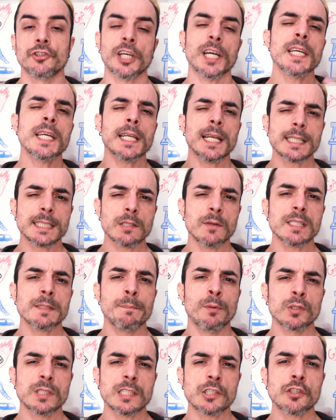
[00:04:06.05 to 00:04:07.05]
Já em relação às
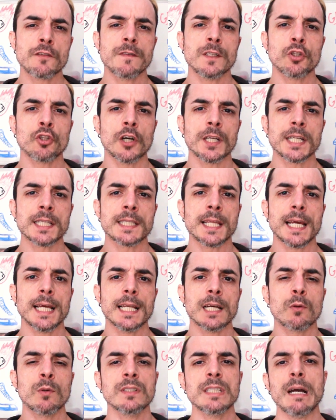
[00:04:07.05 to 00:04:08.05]
poses de vitória
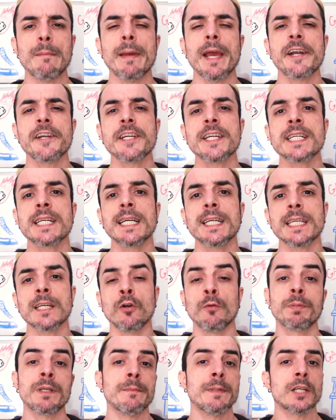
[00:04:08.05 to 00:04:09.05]
dela, quando a Marian ganha
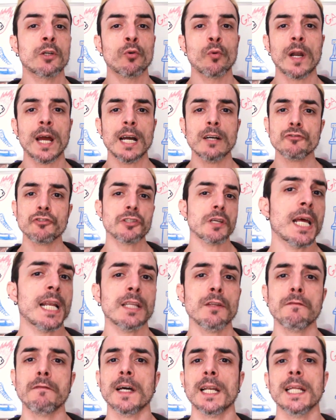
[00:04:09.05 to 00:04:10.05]
o primeiro round, ela
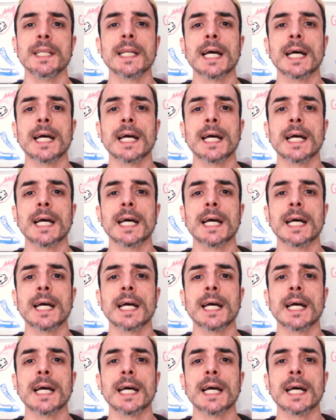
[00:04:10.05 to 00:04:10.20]
não fala